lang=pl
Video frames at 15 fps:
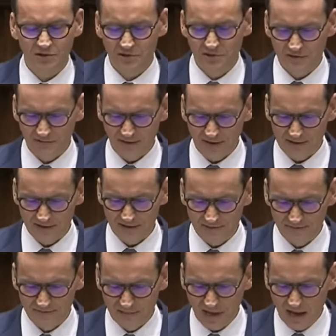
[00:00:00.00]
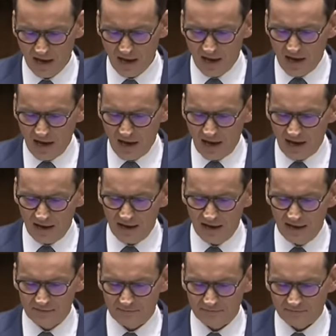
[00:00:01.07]
No i po tym, jak Mateusz Morawiecki nie
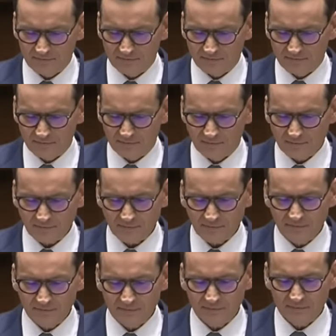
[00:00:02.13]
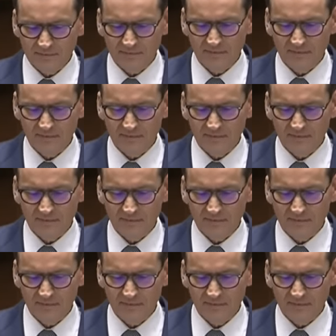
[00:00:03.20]
przekonał większości sejmowej do tego, że